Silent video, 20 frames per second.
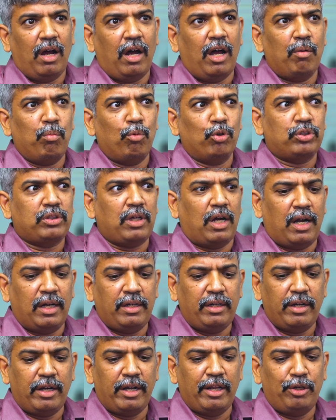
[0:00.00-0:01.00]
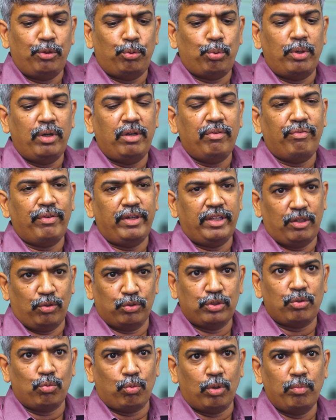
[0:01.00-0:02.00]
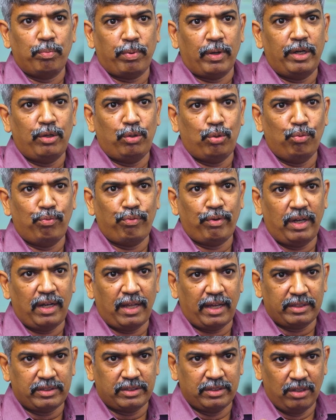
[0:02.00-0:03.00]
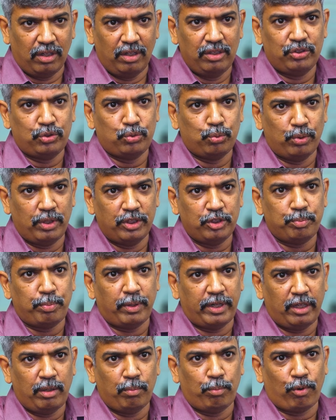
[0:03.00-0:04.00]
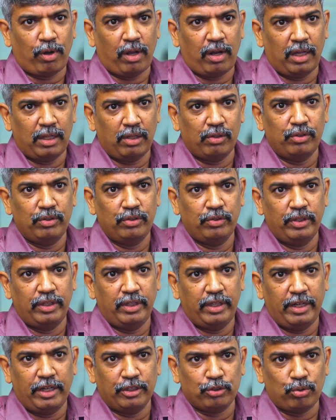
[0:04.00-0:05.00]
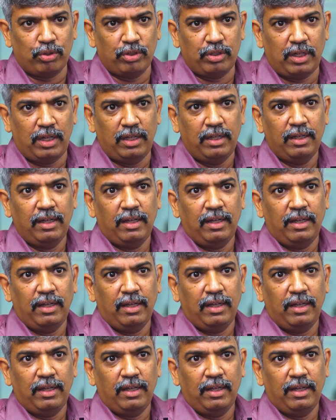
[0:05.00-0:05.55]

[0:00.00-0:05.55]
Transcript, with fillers: ஆல்மோஸ்ட் ஹண்ட்ரட் அண்ட் டுவெண்ட்டி ஃபைவ் தௌசண்ட் ஒன் பாயிண்ட் டூ ஃபைவ் லேக்ஸ் கேர்ள்ஸ் ஸ்டூடெண்ட்ஸ் படிக்க போகிறாங்க அதாவது வந்து இது என்ன சொல்லுதுன்னா